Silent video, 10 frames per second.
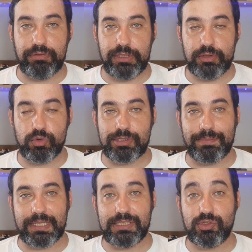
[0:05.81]
bem-vindos
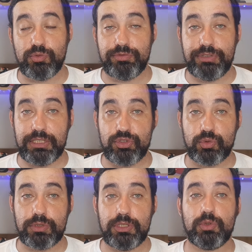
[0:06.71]
a mais um
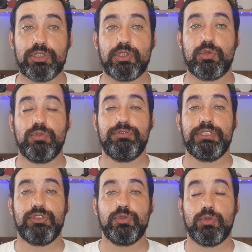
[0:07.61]
vídeo e hoje com um
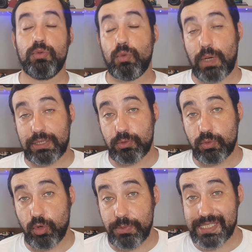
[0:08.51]
vídeo com o quadro
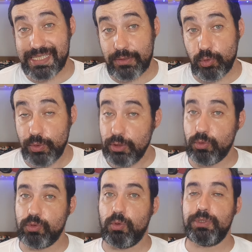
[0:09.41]
Comissário
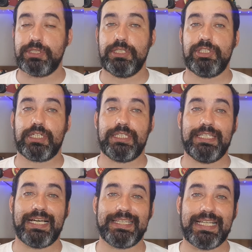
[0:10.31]
Will, onde a gente
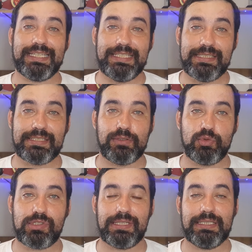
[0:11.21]
aqui analisa
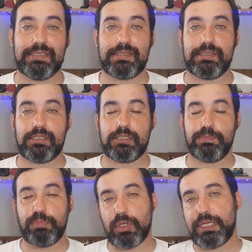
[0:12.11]
os lances
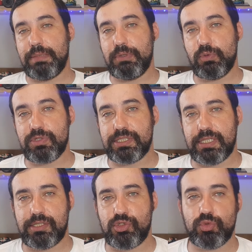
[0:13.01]
polêmicos, as
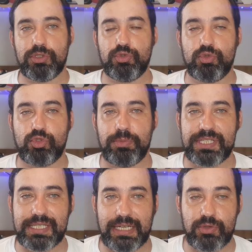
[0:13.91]
decisões dos
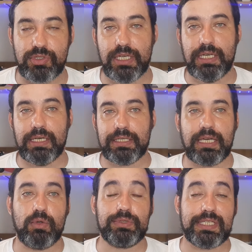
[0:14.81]
comissários
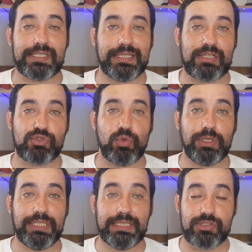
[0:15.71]
que acontecem nas
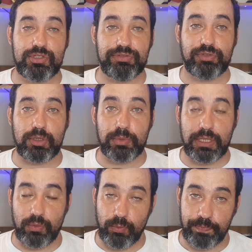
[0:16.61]
corridas de
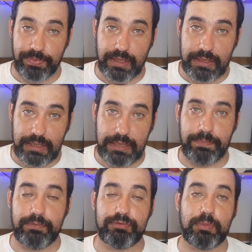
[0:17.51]
Fórmula 1.
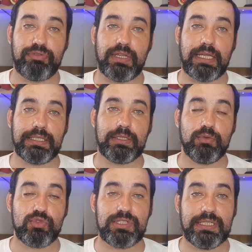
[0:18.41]
E vamos falar
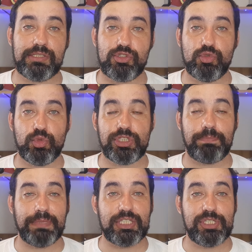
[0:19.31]
então dos lances do
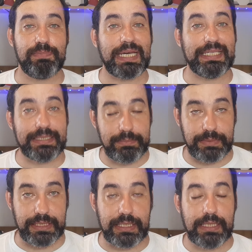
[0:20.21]
GP de
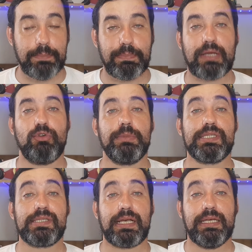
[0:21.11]
Miami. Para
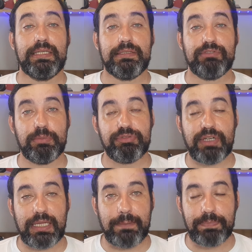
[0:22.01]
começar, vamos
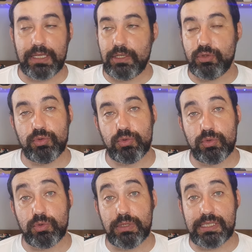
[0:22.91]
falar
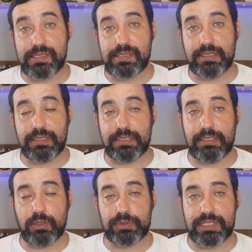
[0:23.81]
do, do lance
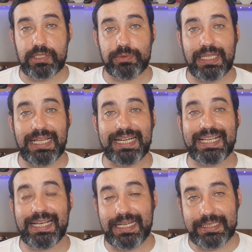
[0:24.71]
que aconteceu na
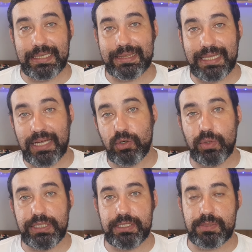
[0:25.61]
largada da
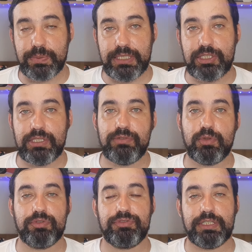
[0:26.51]
corrida sprint
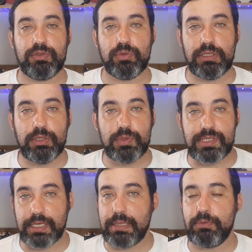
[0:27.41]
envolvendo
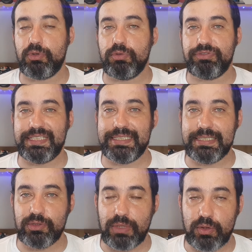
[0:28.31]
Lewis Hamilton,
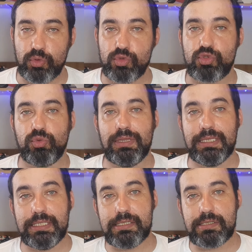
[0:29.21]
Fernando Alonso,
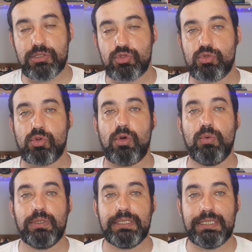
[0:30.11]
Lance
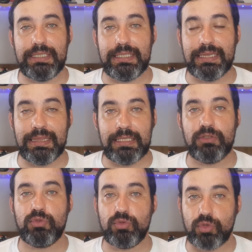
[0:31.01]
Stroll e
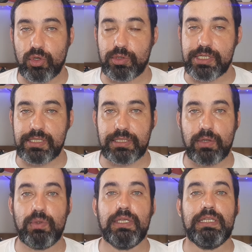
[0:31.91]
Lando Norris.
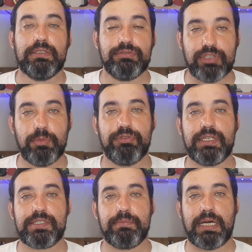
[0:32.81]
Então, vamos
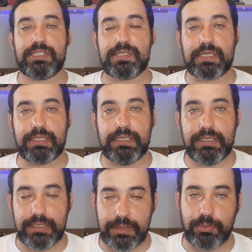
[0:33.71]
ver as imagens
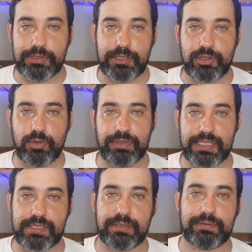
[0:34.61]
aqui e depois a gente
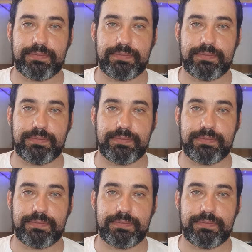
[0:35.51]
conversa.